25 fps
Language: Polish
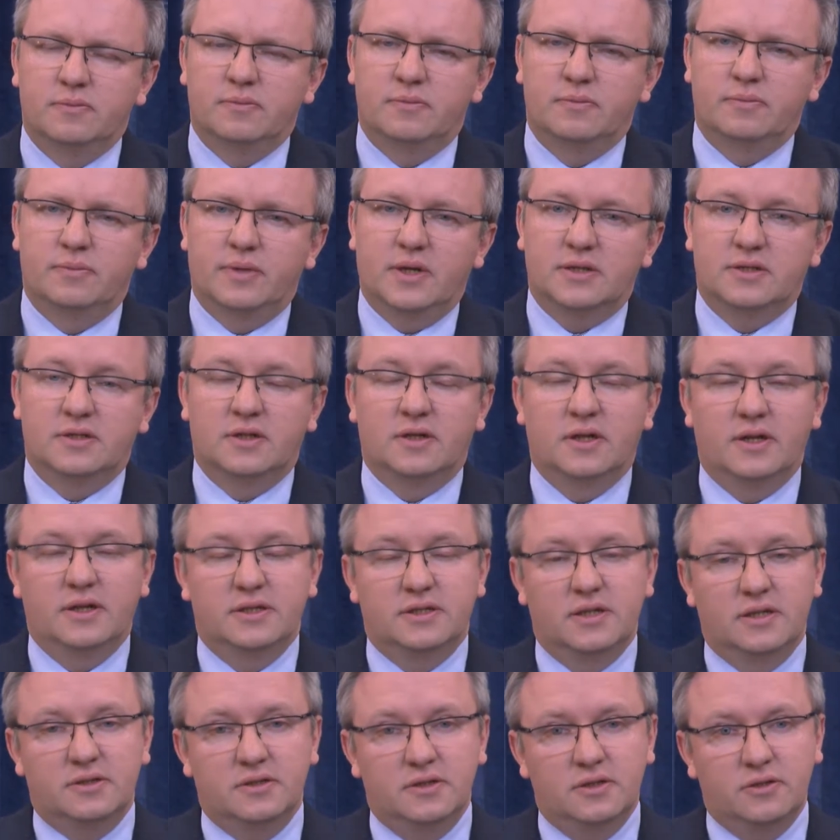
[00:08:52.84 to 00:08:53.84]
pracach
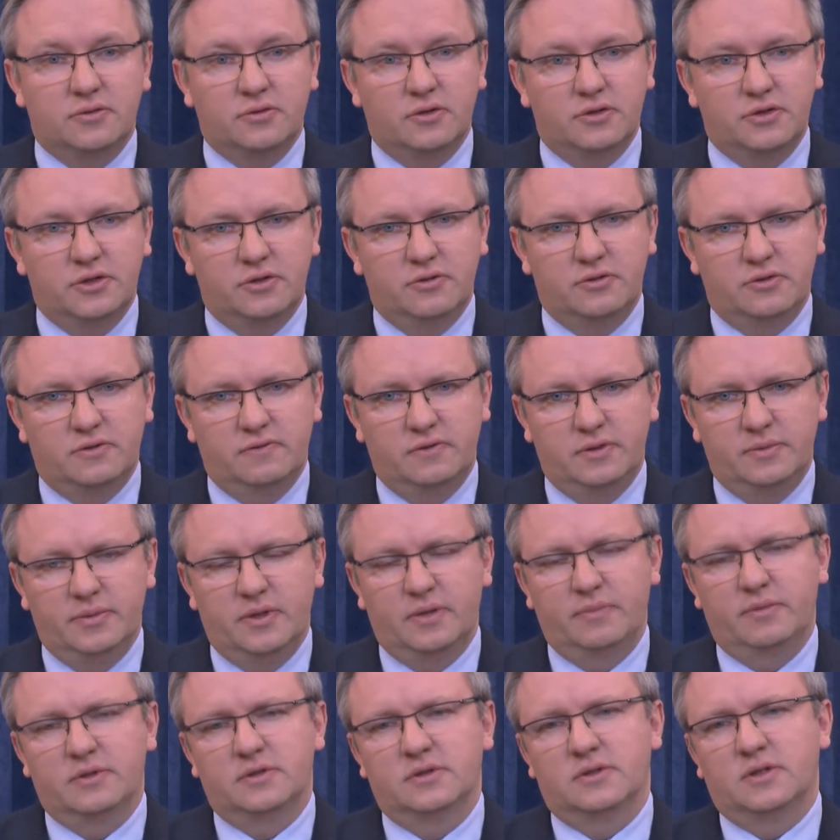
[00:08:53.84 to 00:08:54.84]
legislacyjnych, które dzieją się w Izbie
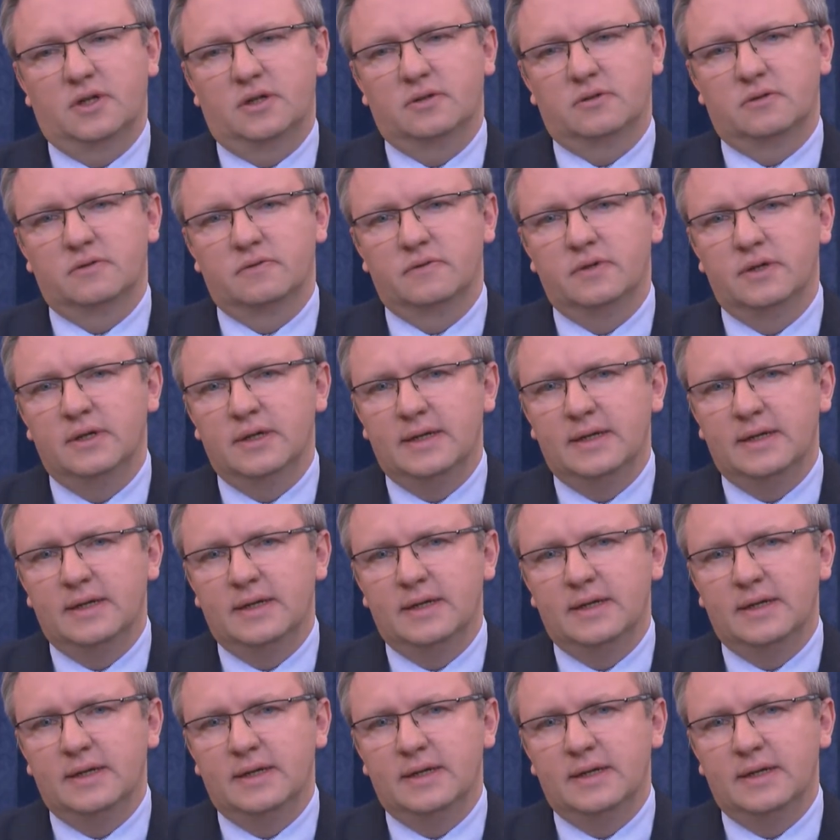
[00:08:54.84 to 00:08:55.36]
Reprezentantów,